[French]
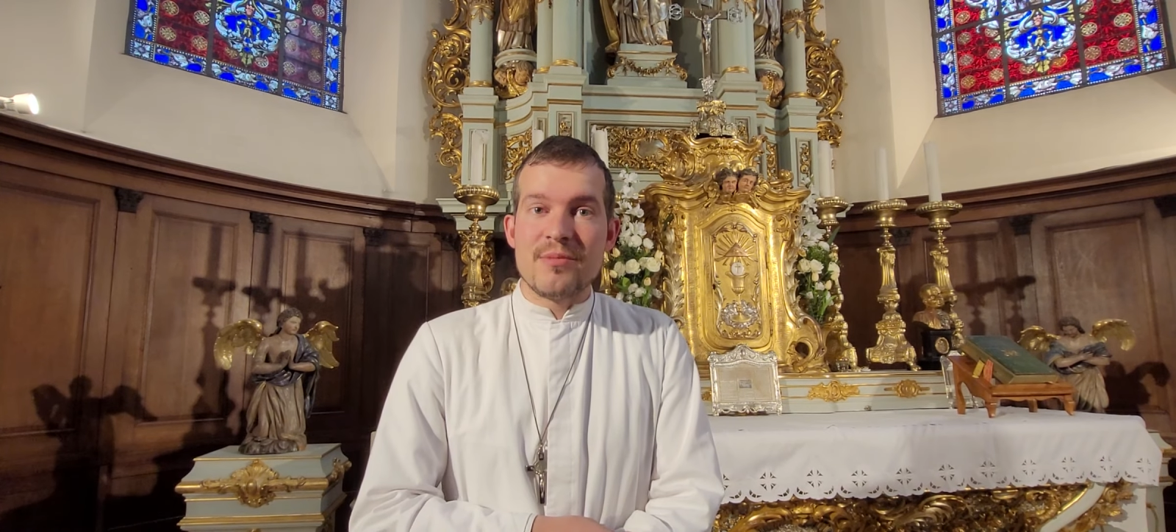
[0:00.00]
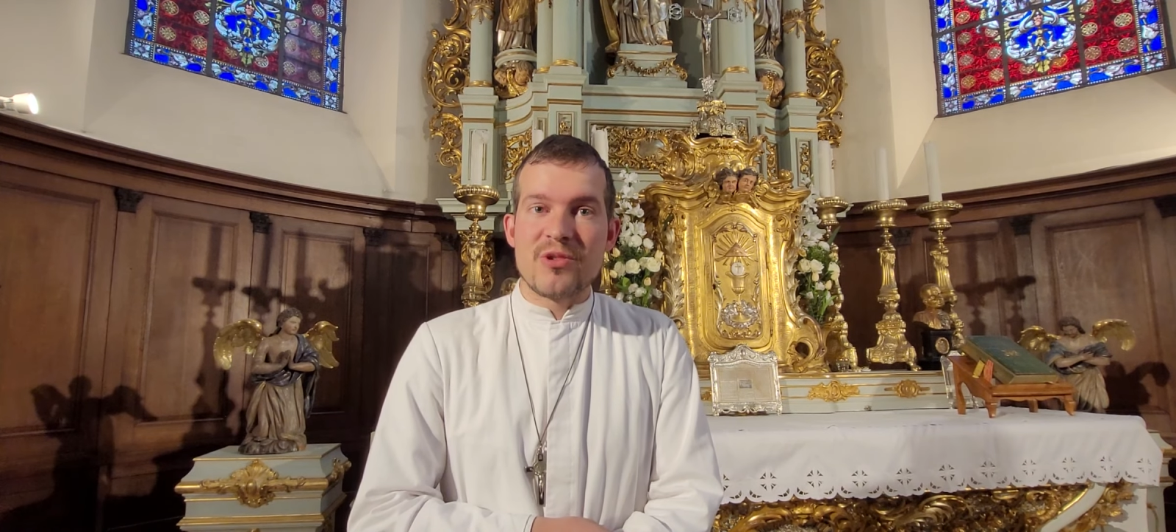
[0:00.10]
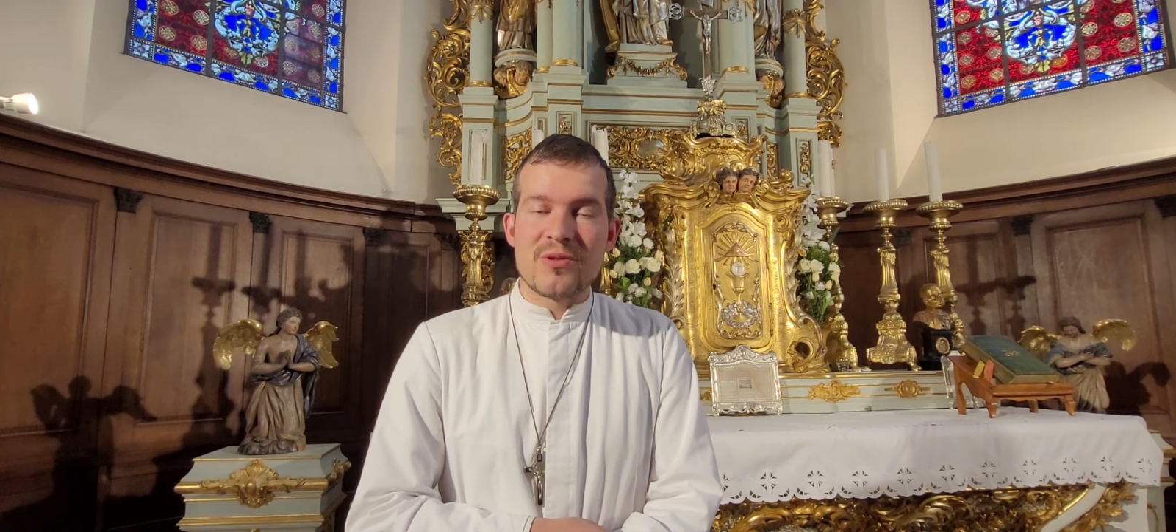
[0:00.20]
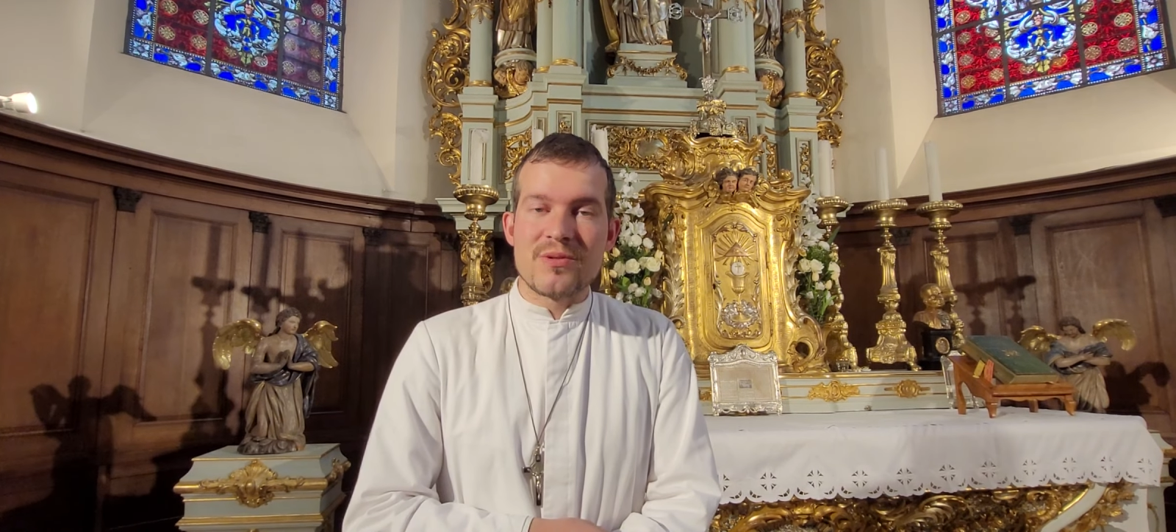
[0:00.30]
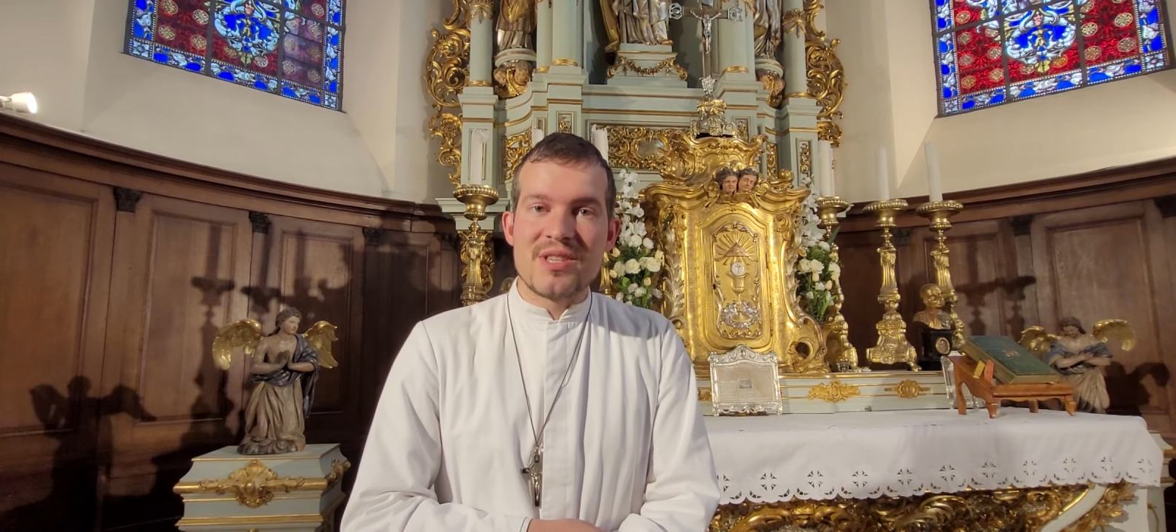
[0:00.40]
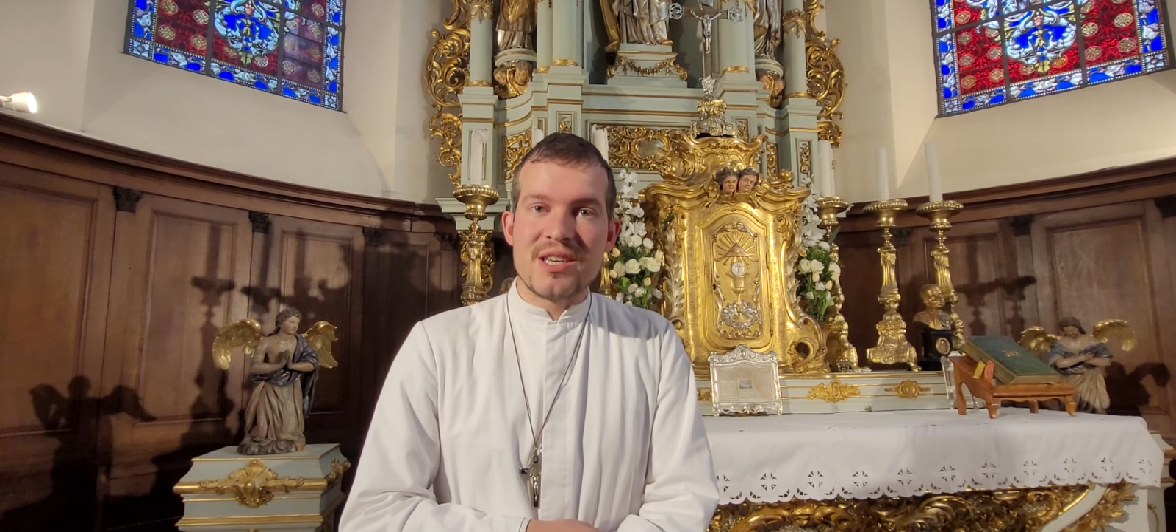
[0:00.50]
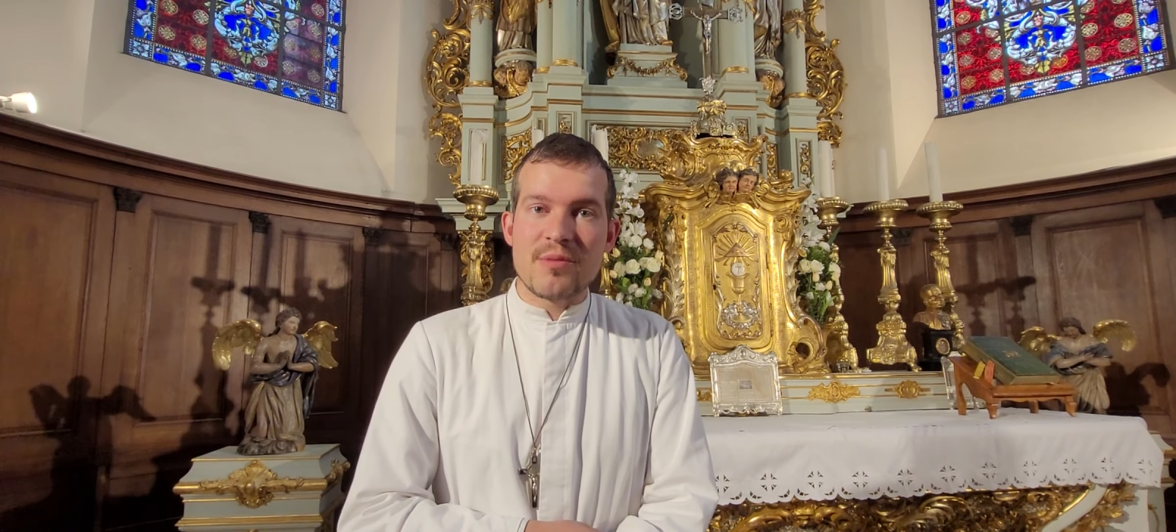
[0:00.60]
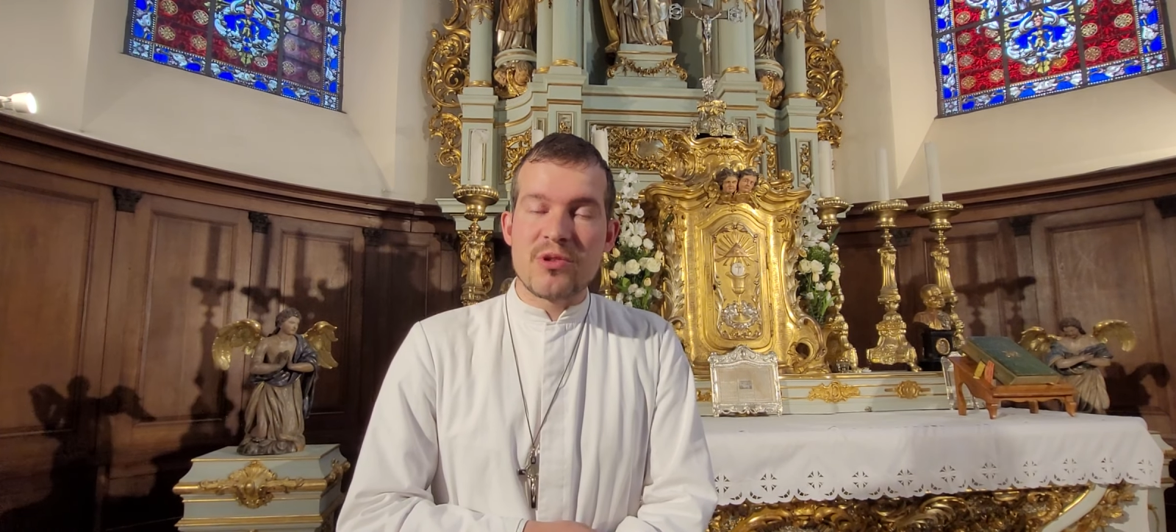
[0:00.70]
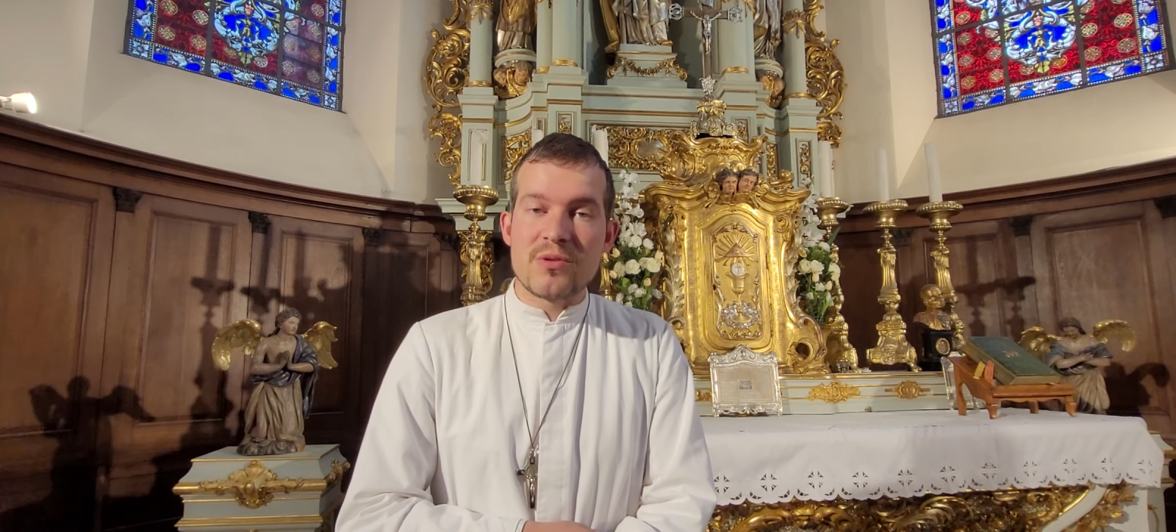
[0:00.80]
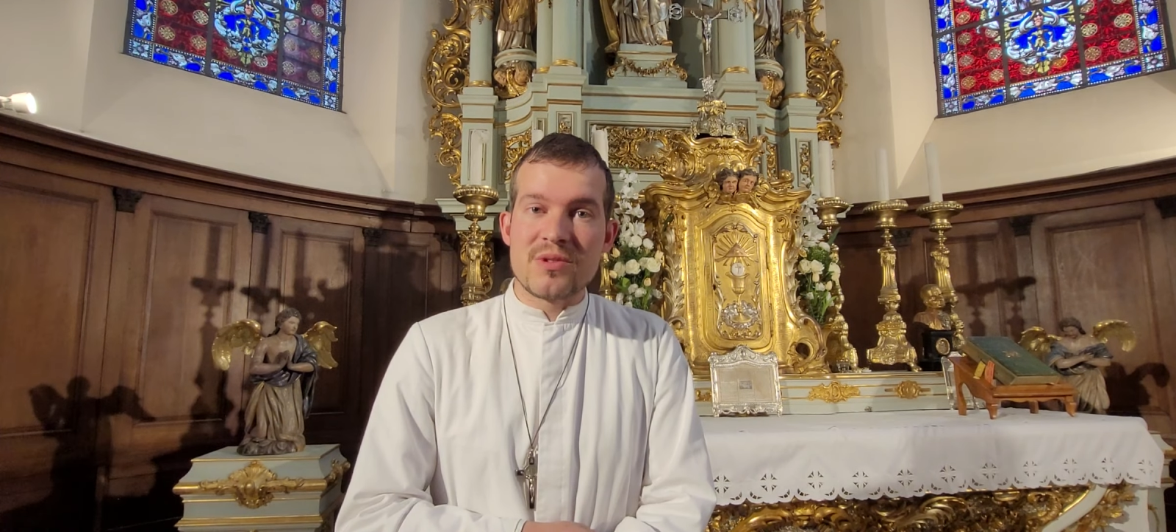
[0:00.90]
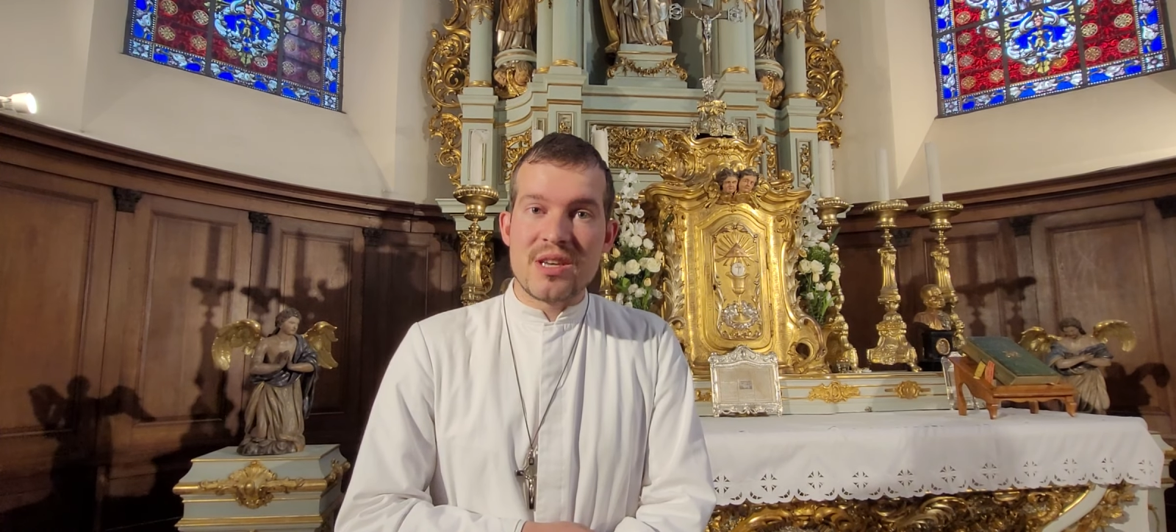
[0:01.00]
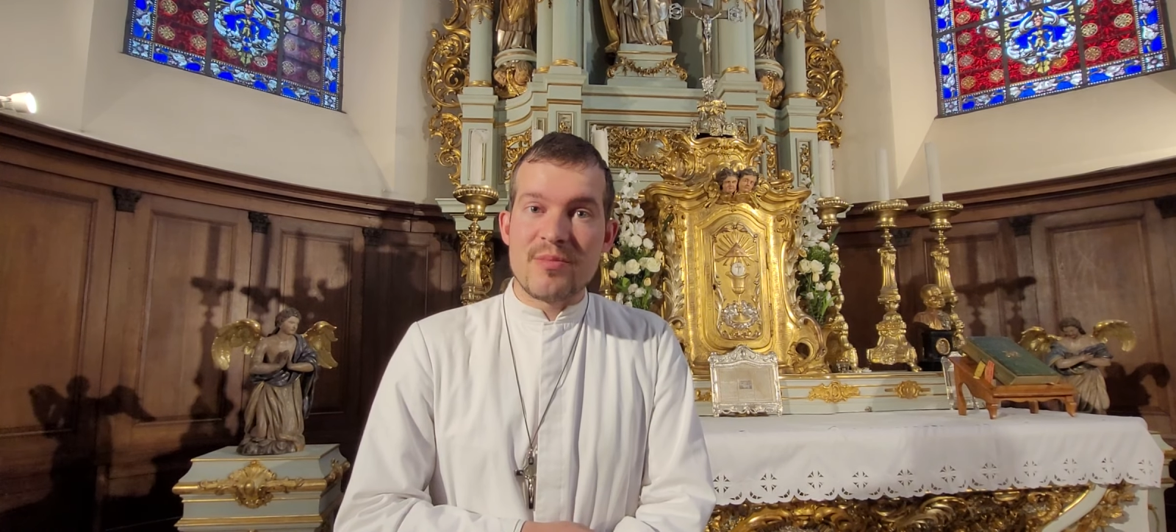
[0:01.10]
pour nous dire, pour nous